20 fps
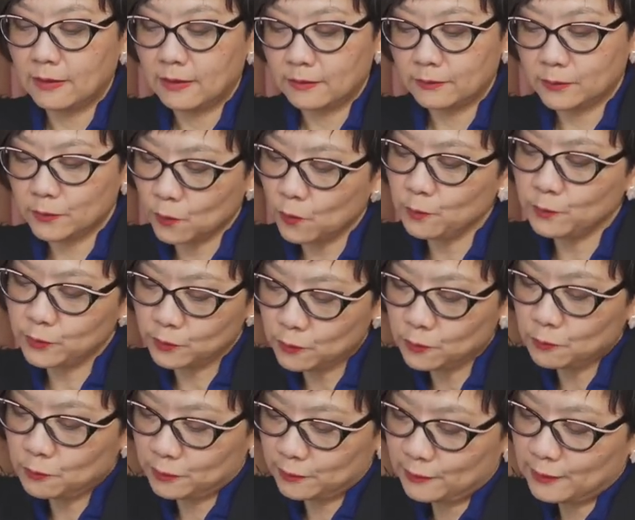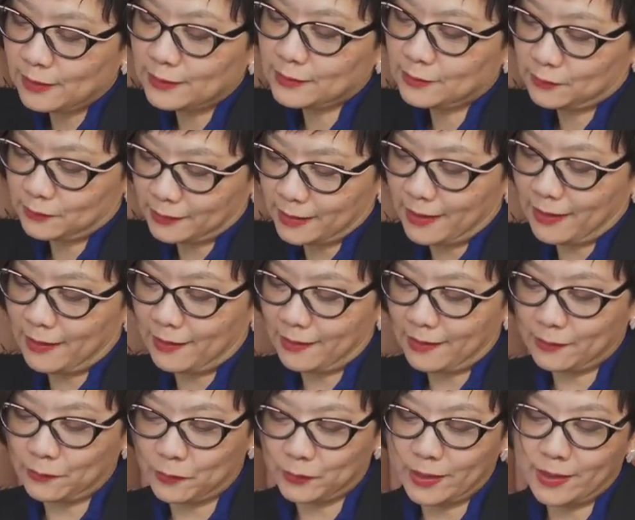うん、そうちょっと難しくて、はい、
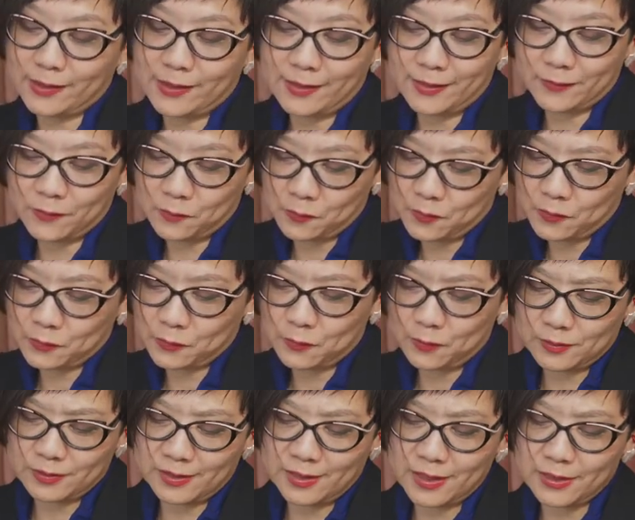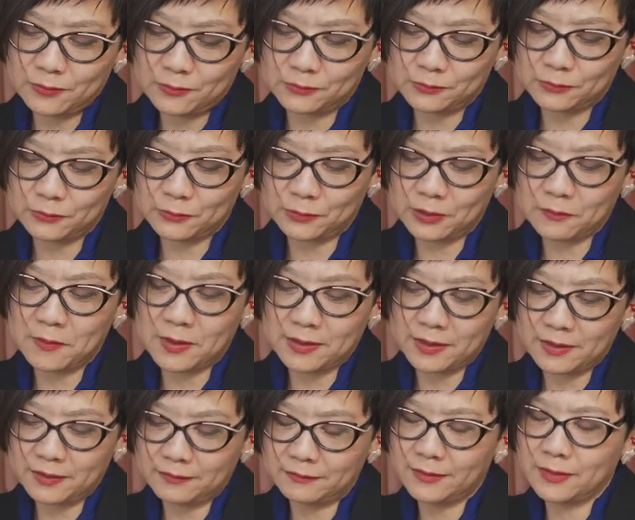あのだけれども同性愛の運動では
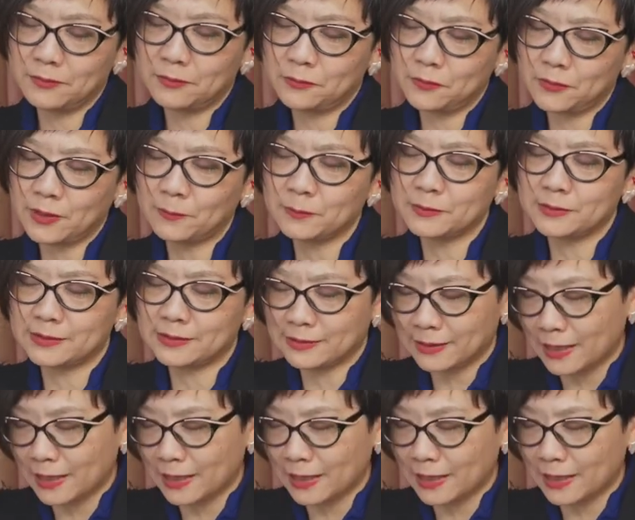ないっていうと多分違